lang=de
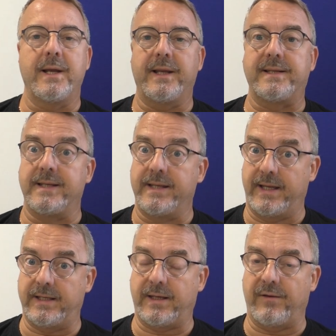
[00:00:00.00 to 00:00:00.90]
ist
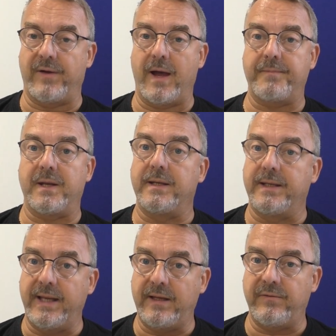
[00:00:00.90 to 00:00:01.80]
nicht gefärbt,
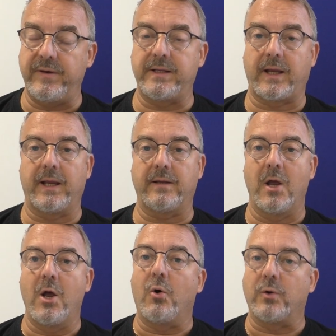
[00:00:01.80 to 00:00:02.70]
nicht filtriert
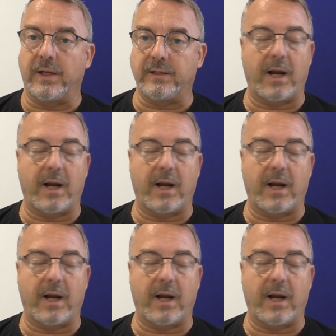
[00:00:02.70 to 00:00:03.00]
und hat